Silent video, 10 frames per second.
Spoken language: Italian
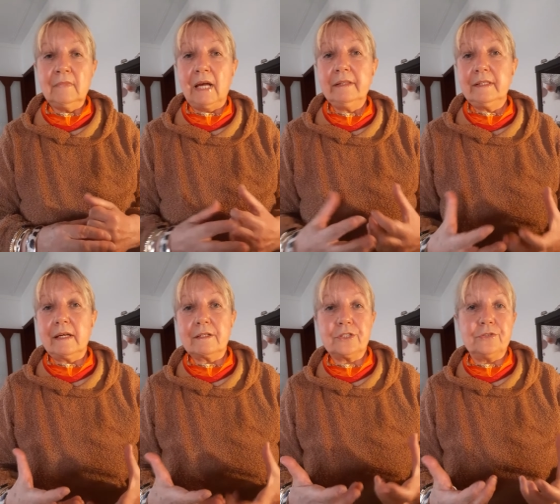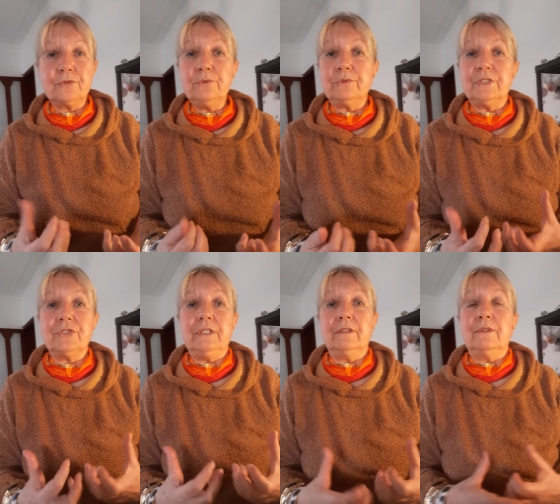a tirarsi su
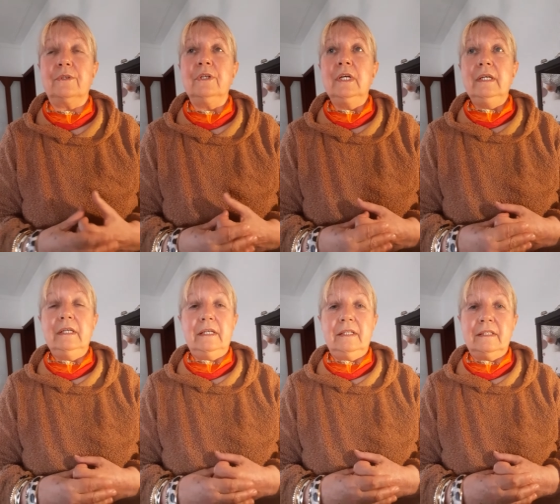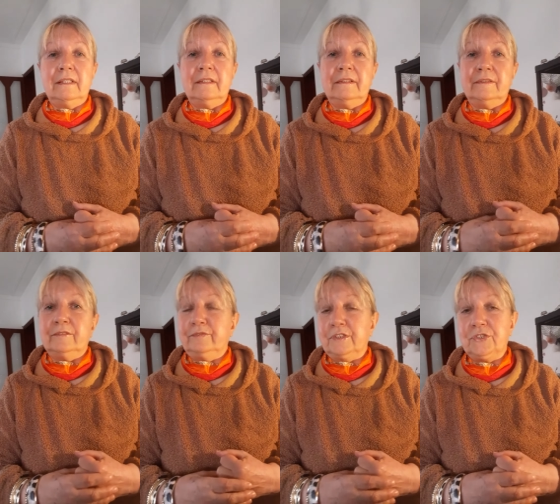dicendo,
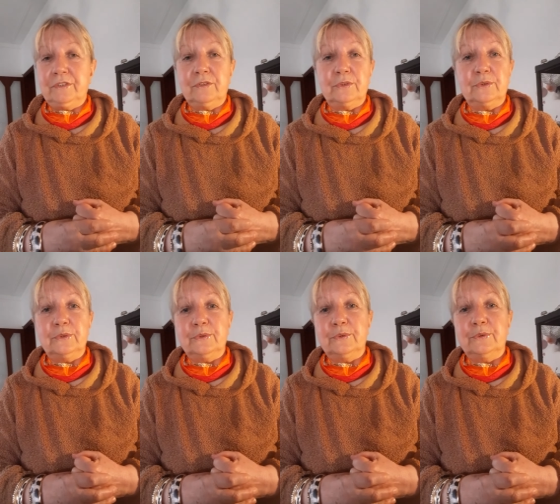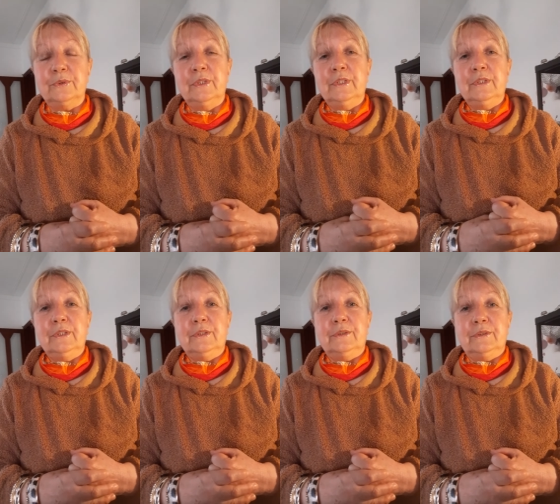eh, facendo
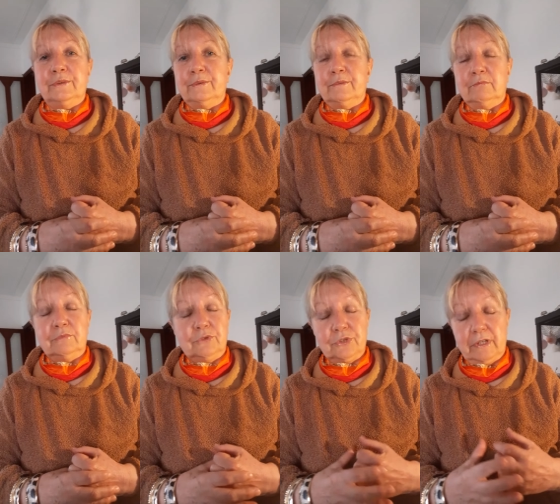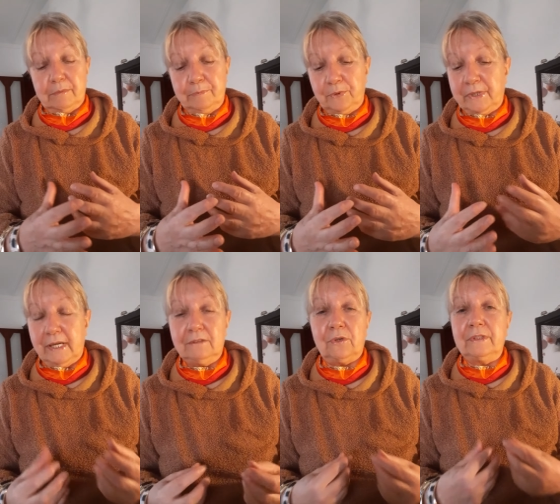Ehm, cioè più che
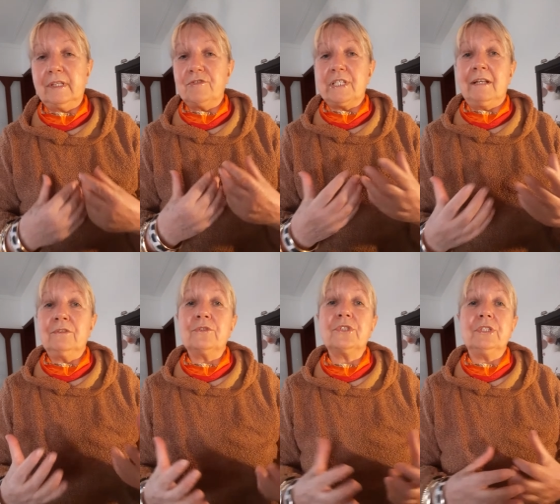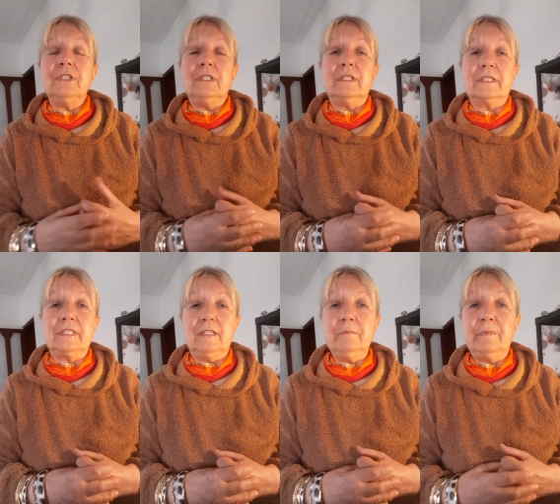altro atteggiandosi
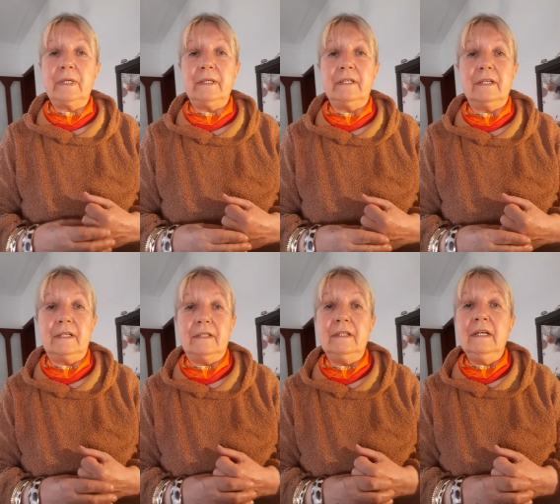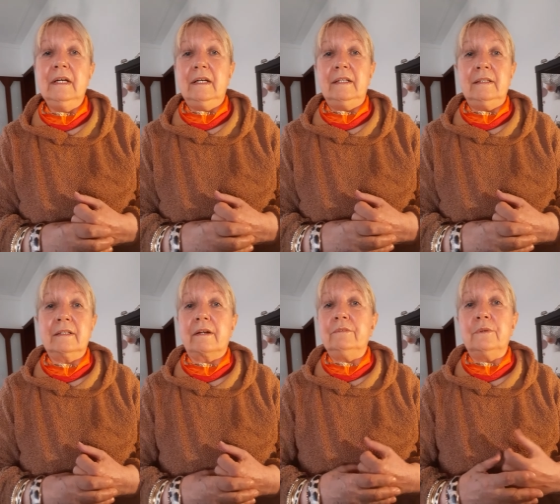sempre a, alla
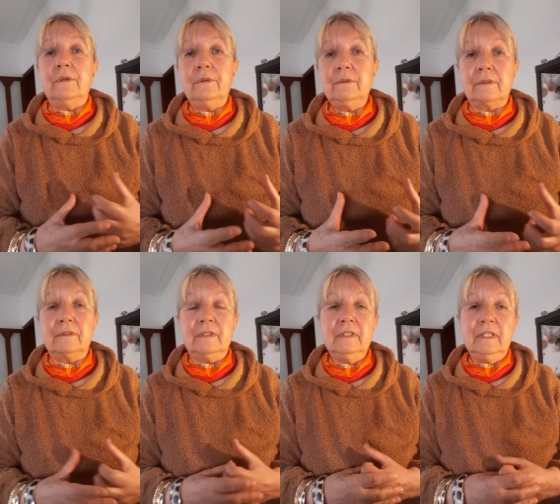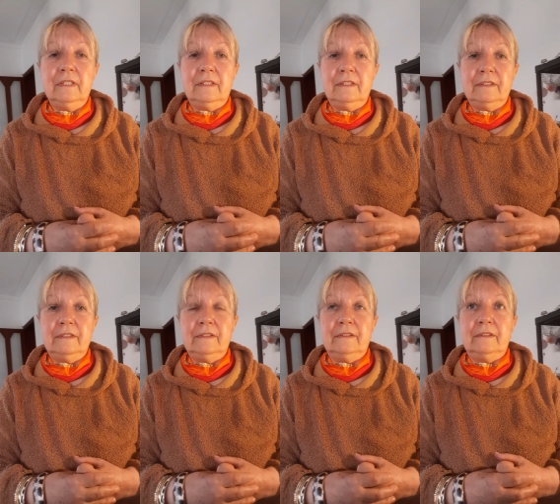grandeur,
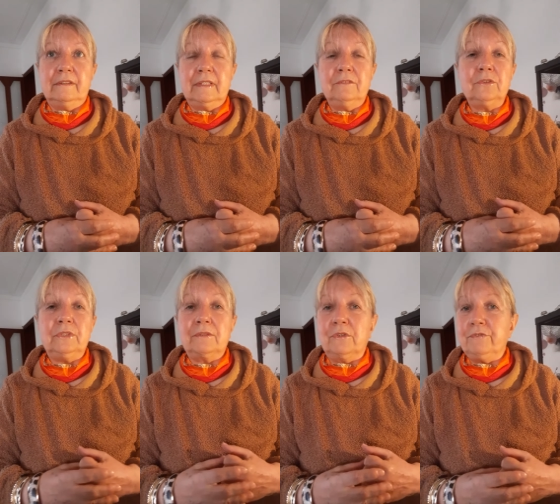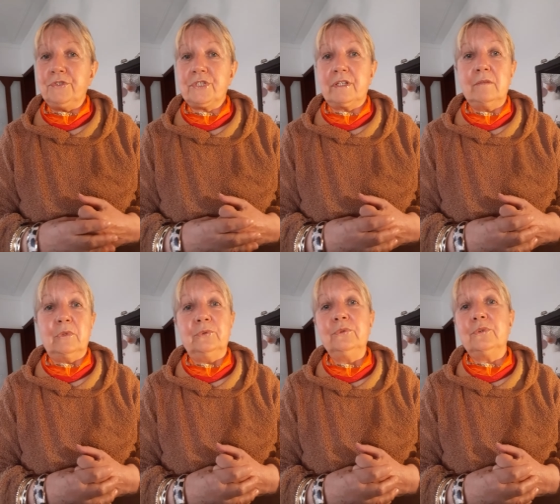eh, tanto da convincere il
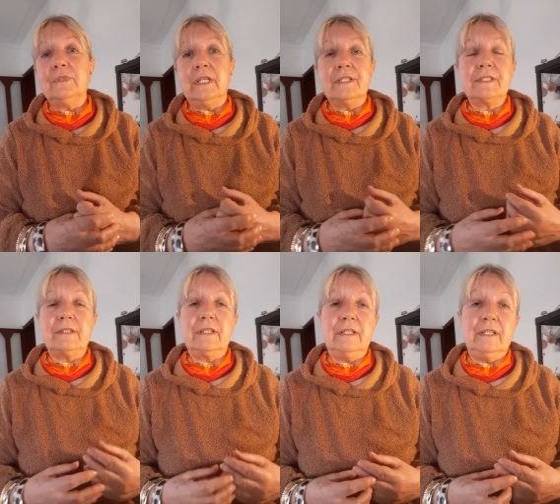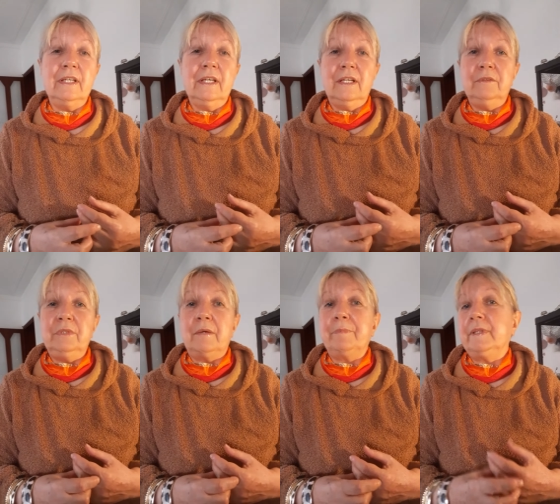mondo di essere
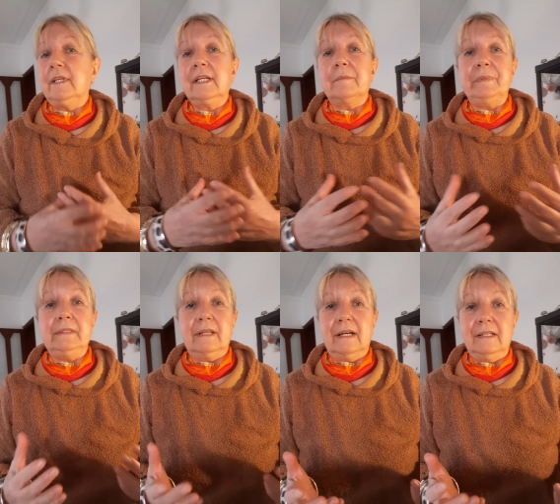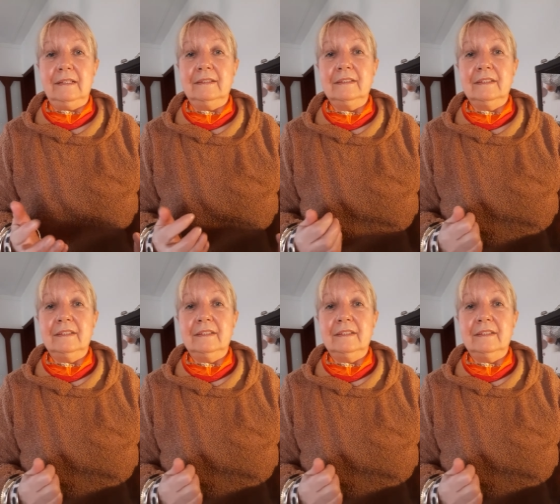una petit capitale.